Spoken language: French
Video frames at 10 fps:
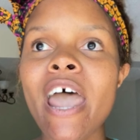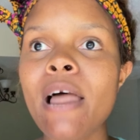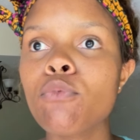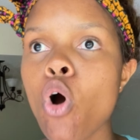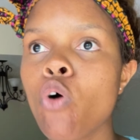Elle
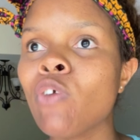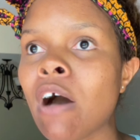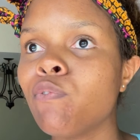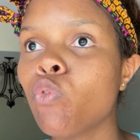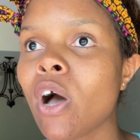aime qu'on la
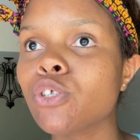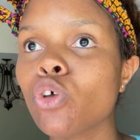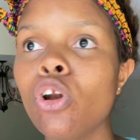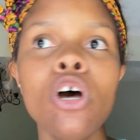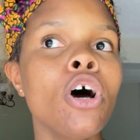voit
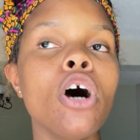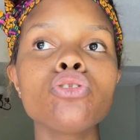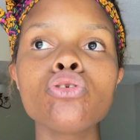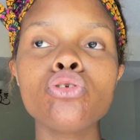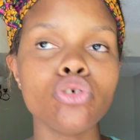seule. Un
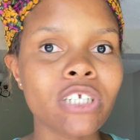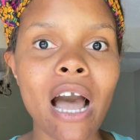truc du